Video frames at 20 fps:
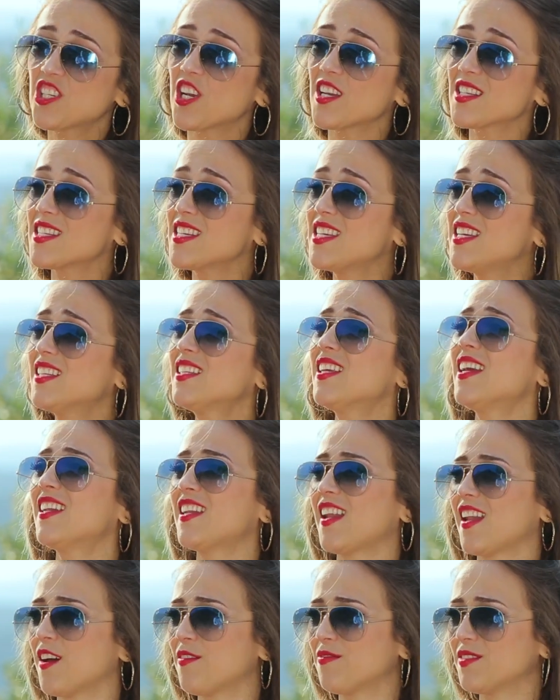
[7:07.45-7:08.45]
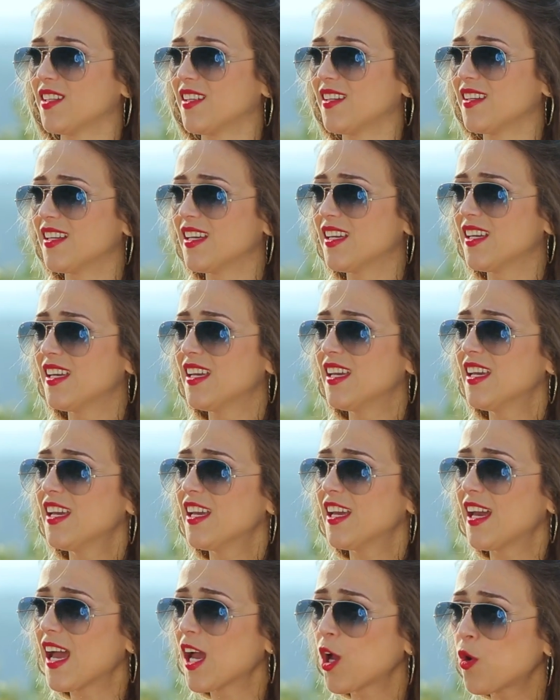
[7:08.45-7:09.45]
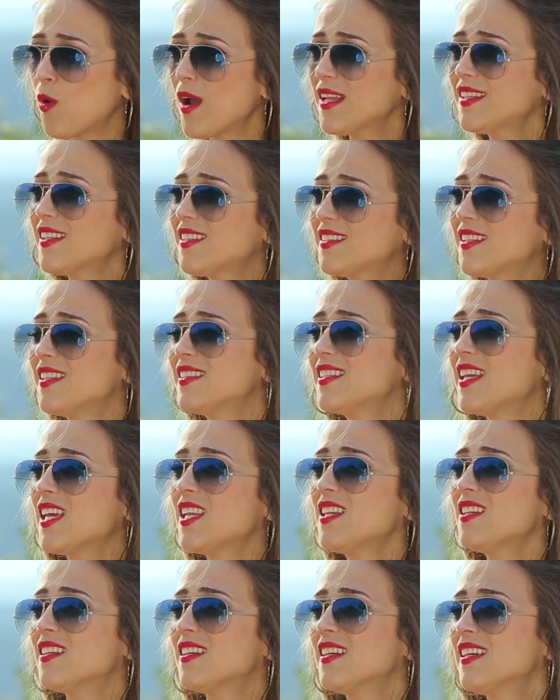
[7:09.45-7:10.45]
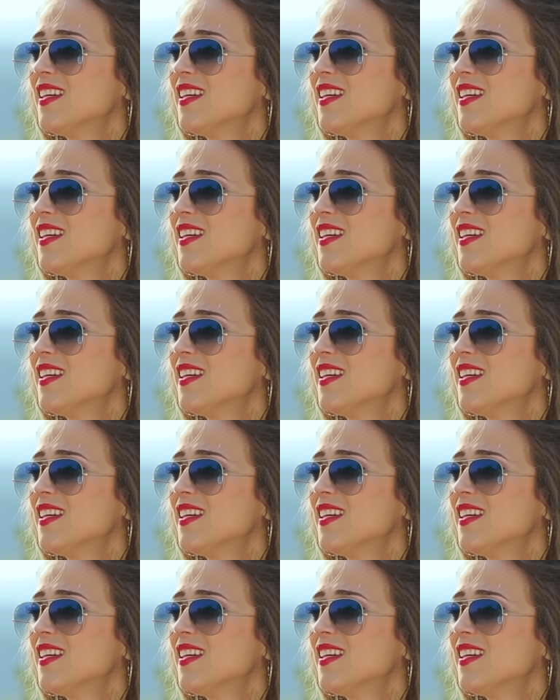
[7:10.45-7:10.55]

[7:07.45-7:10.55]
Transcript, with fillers: شخصيتهن للافضل اخوات التنتين